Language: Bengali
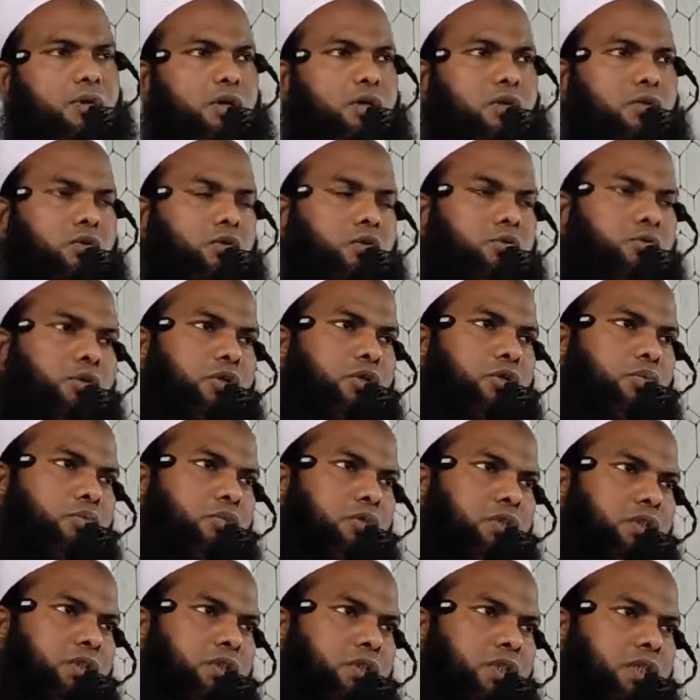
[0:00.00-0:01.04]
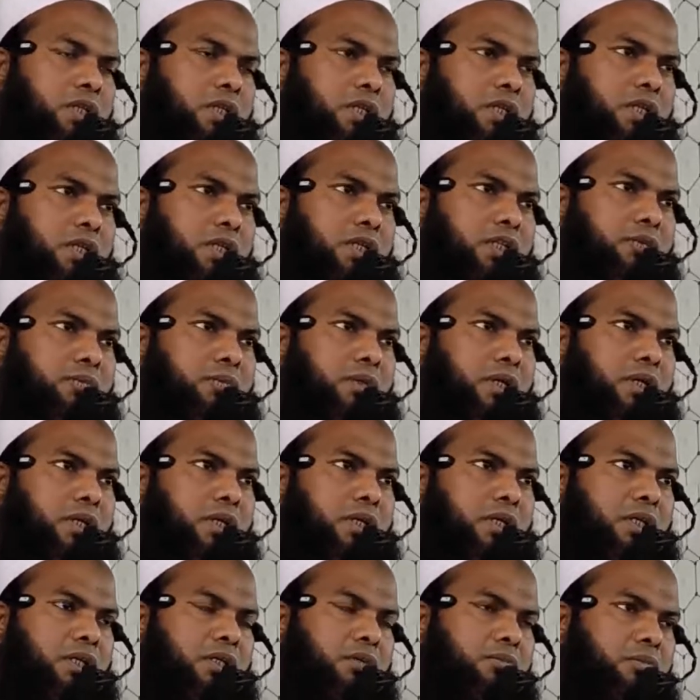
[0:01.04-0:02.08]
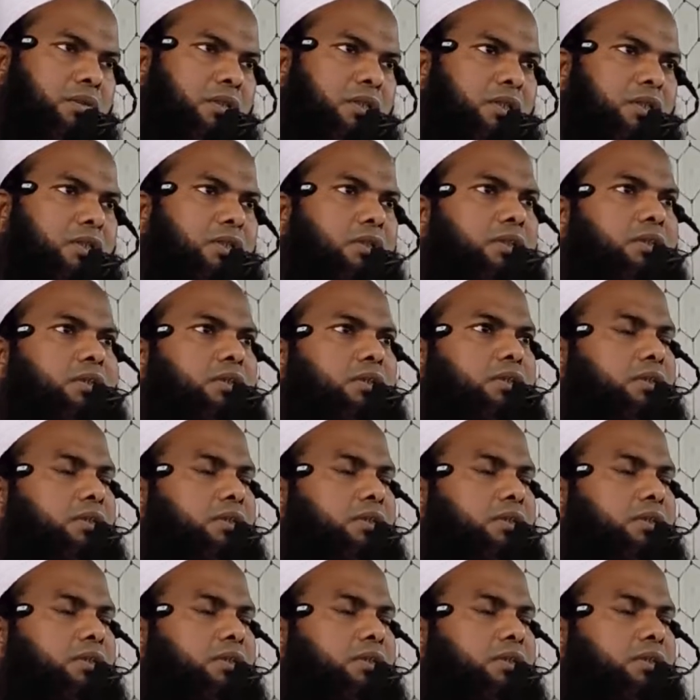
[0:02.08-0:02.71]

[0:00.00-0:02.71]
আমার নবীর প্রতি যারা ইমান আনবে